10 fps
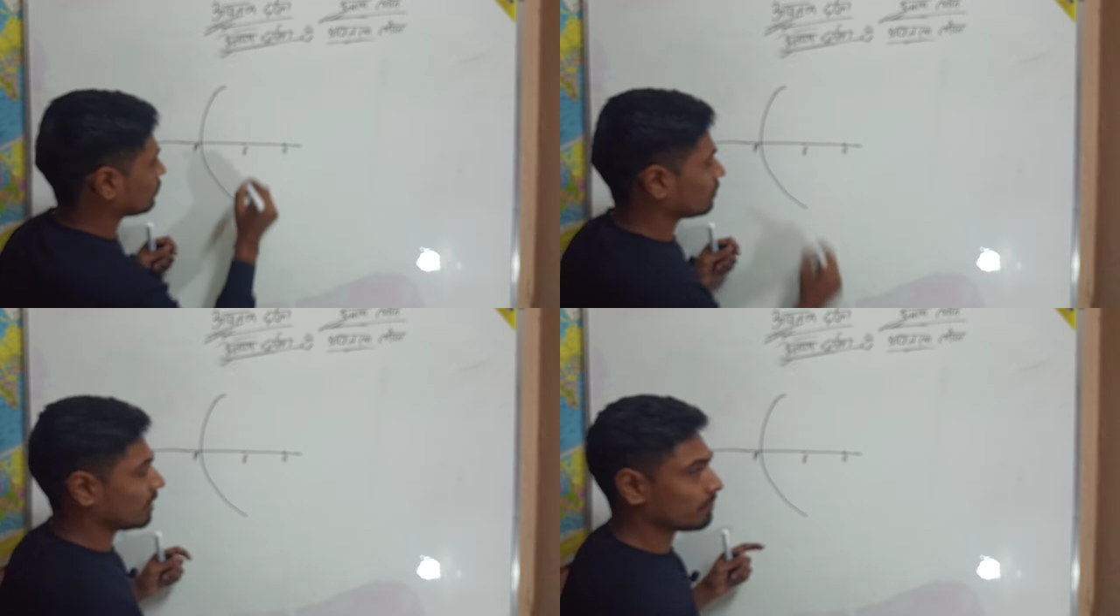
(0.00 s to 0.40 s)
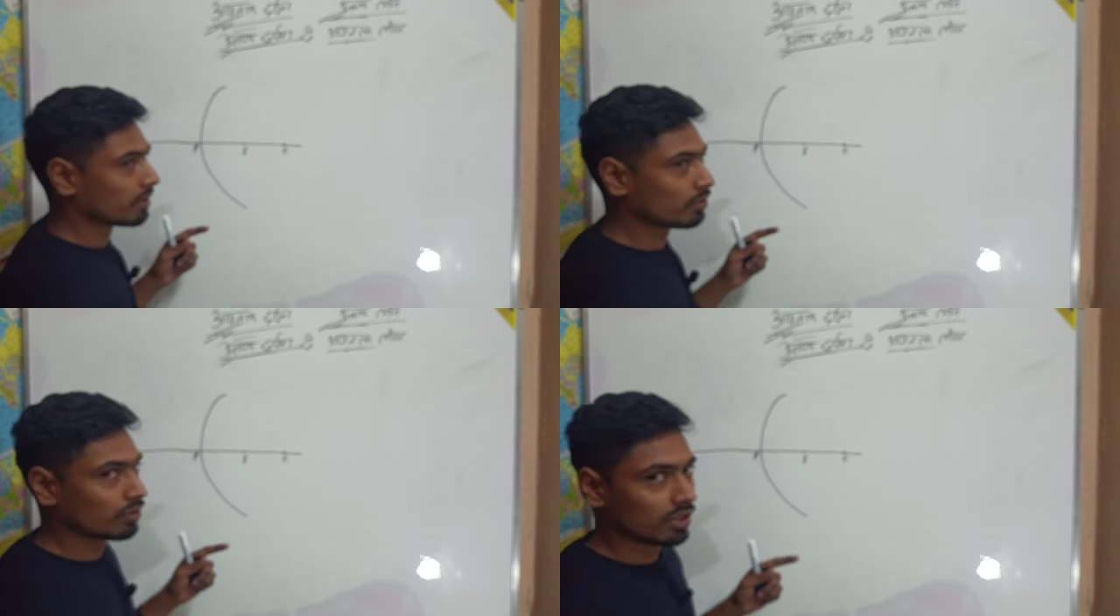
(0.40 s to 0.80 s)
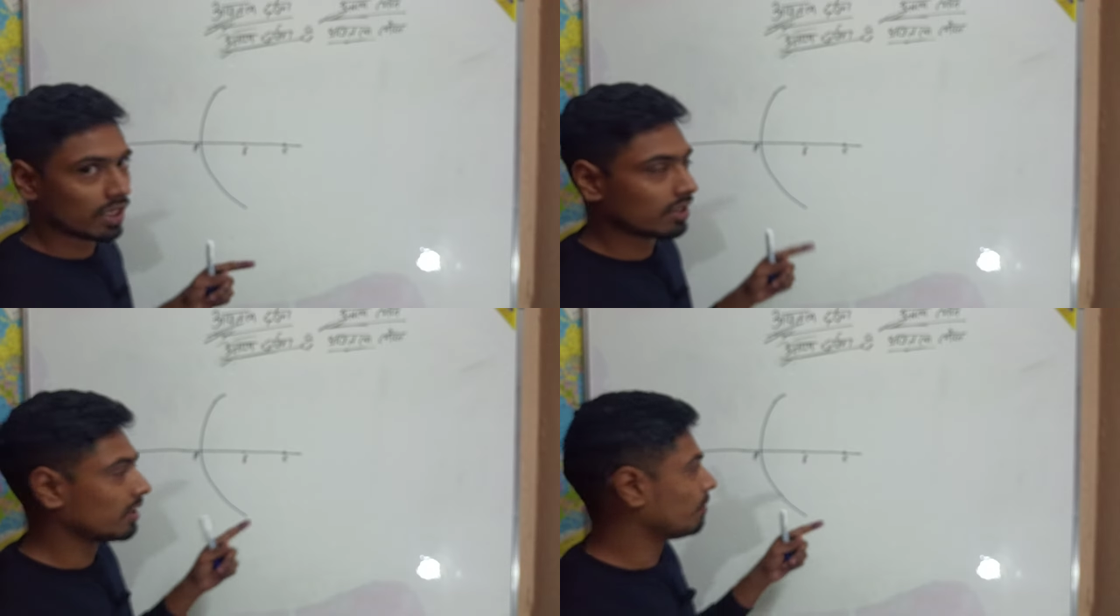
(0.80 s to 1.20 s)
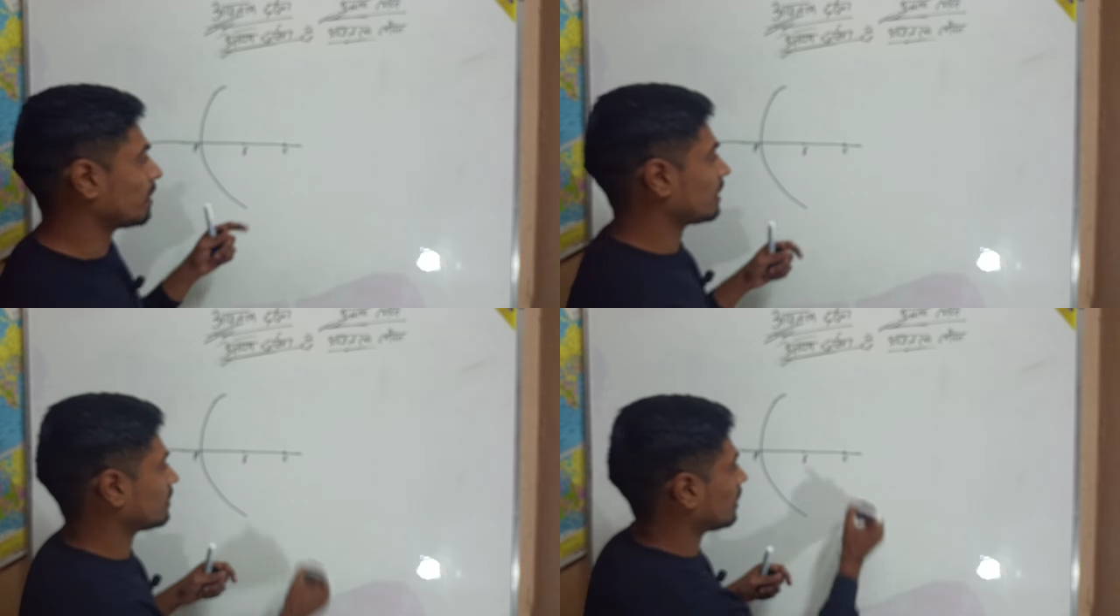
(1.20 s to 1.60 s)
को यप से सूचित करते हैं
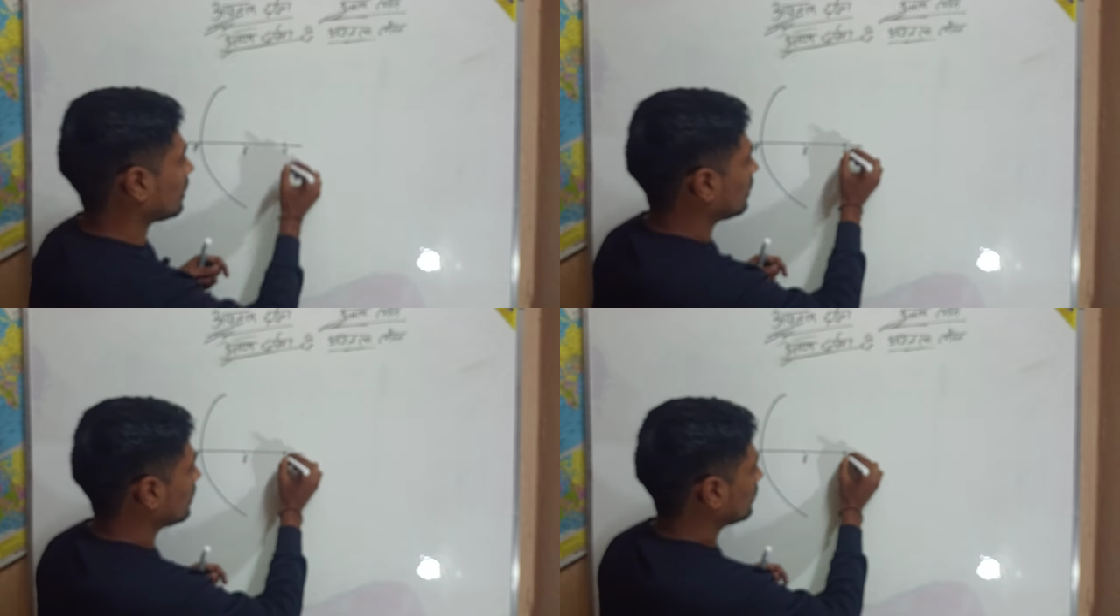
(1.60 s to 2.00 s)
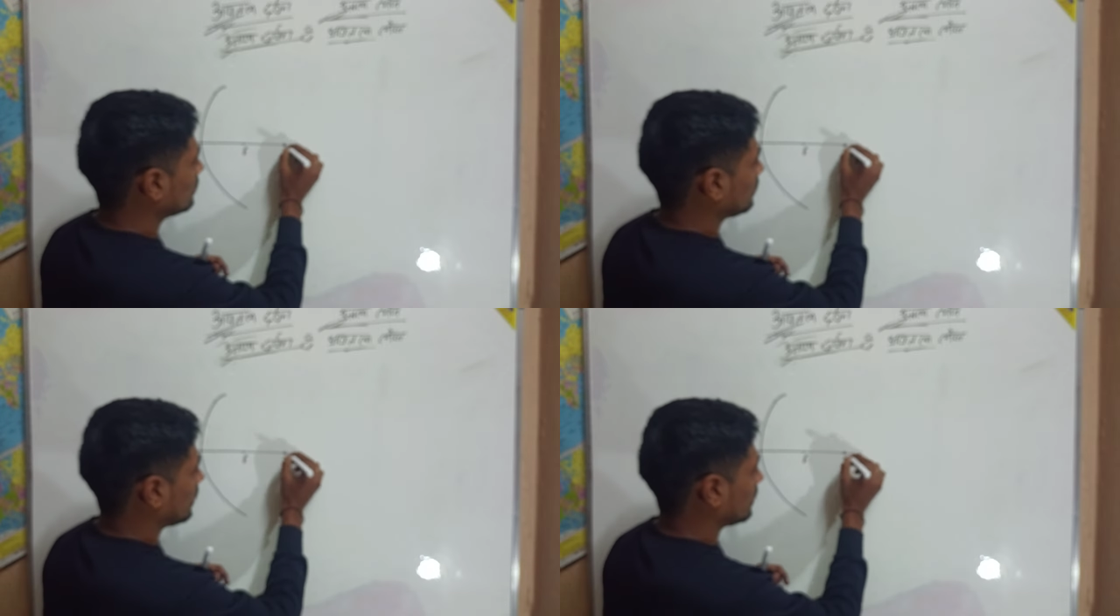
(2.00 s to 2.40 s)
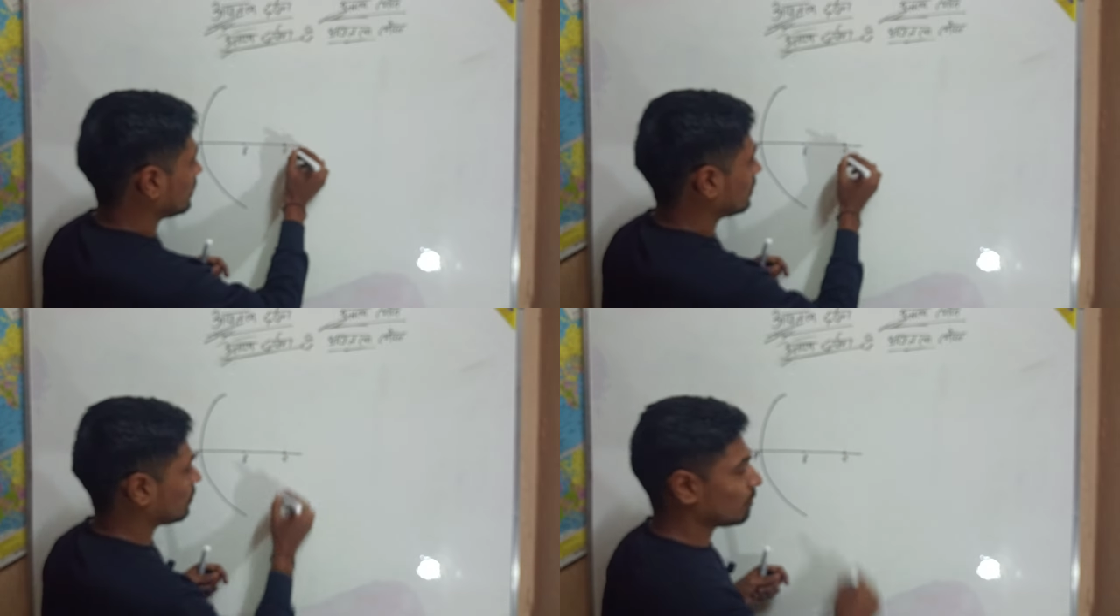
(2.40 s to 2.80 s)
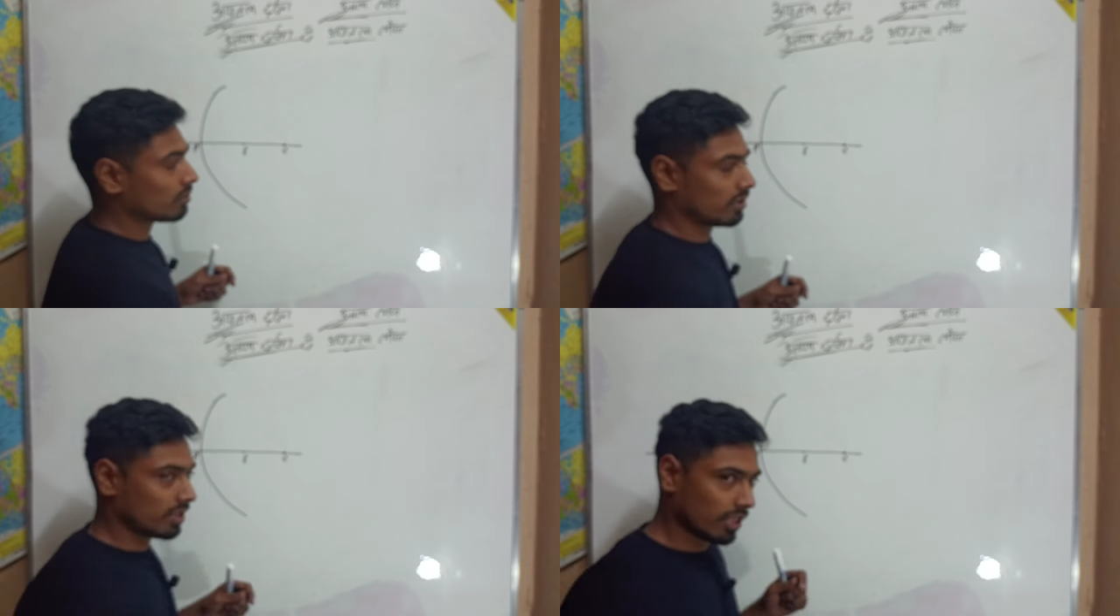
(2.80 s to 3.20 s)
वक्रता केंद्र को
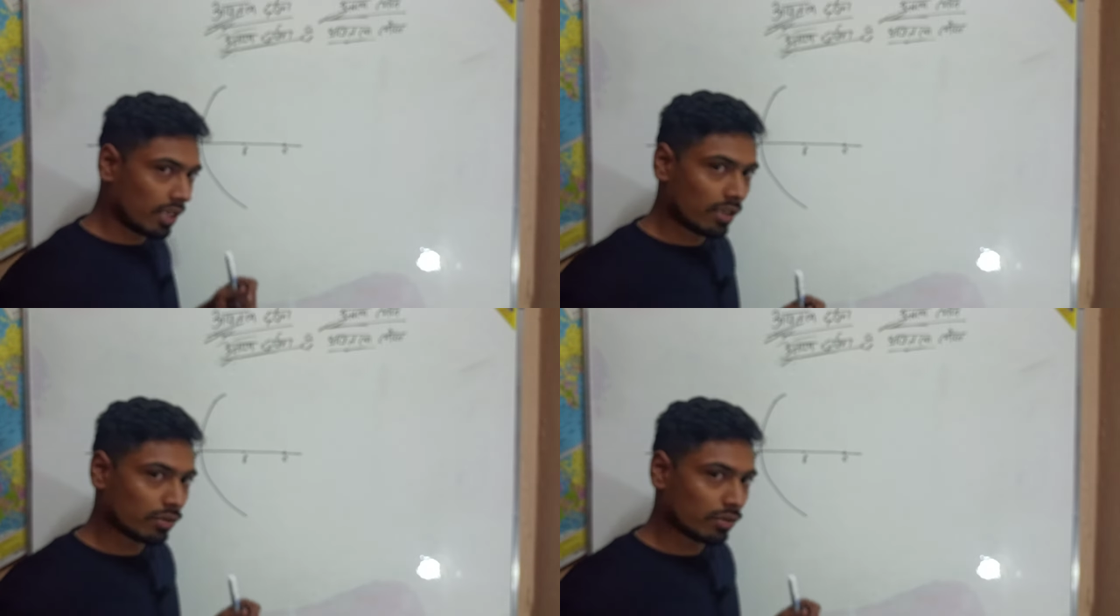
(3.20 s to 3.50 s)
सी से